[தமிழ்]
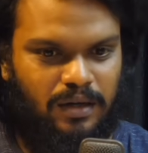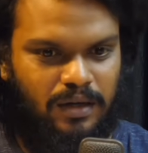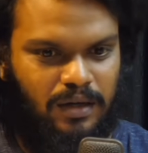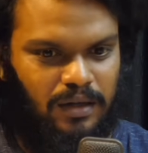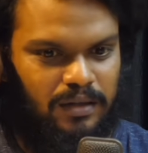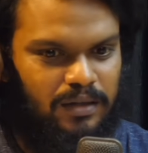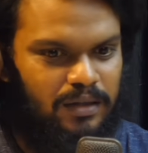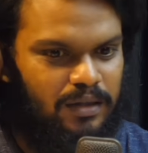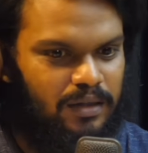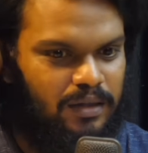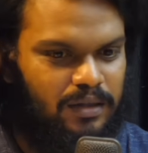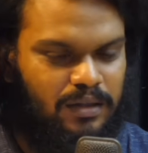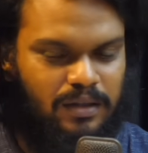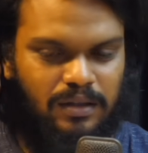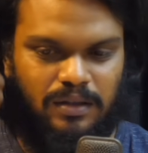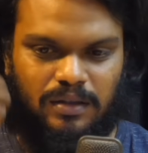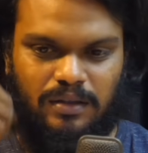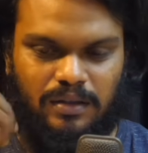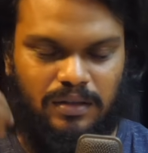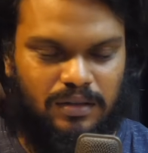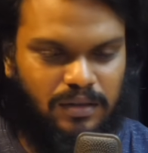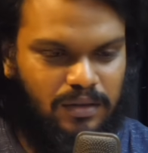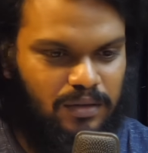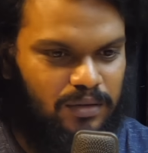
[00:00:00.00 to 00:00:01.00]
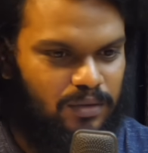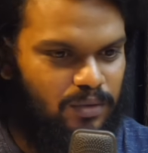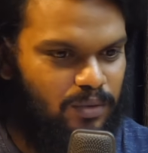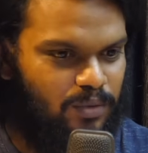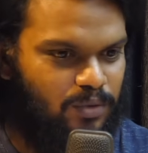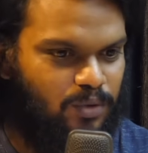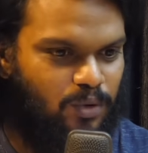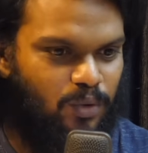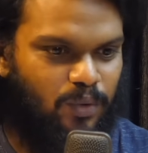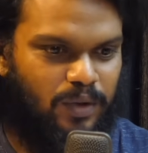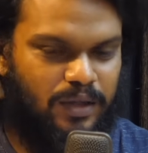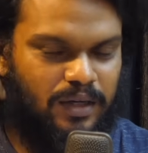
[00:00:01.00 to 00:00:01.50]
அது என்னது
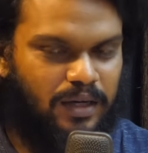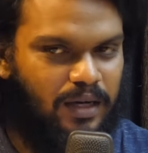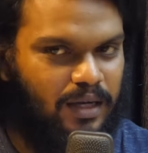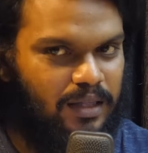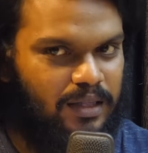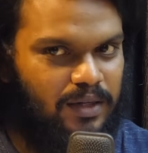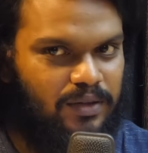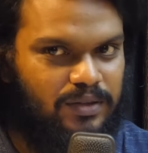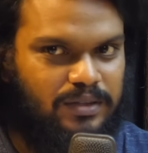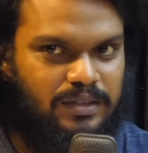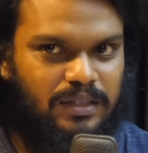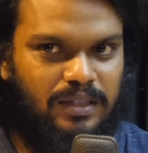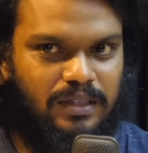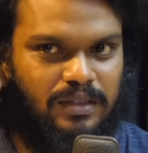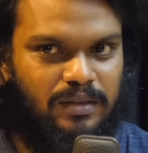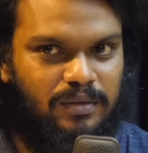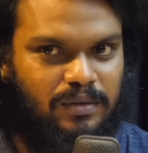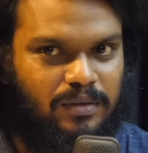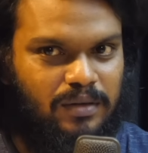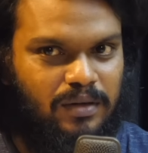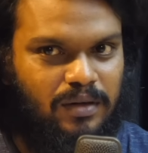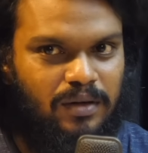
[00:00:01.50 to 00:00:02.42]
சொல்லுவாங்க காதில் வச்சுக்கிறது